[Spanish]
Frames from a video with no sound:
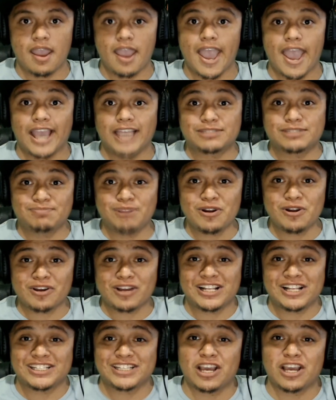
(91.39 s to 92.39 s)
Espero que
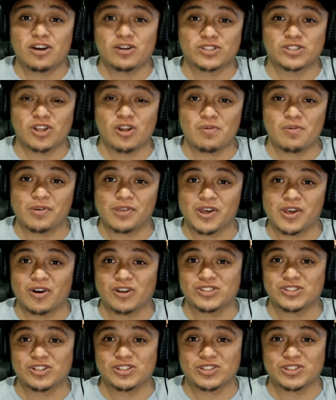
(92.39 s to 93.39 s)
les haya gustado el video.
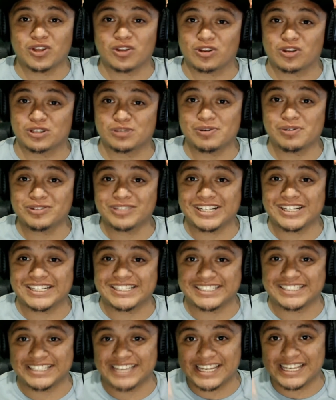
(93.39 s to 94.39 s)
Esto es todo. Nos vemos en el
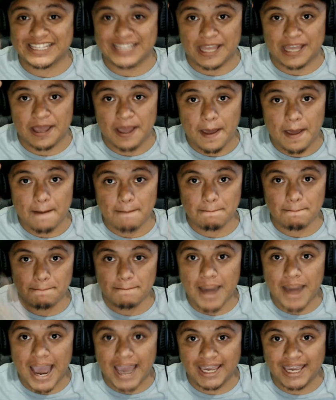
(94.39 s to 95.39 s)
siguiente.
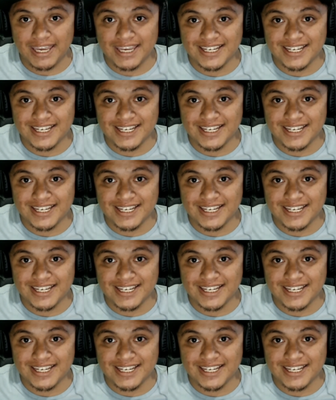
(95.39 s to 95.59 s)
Bye.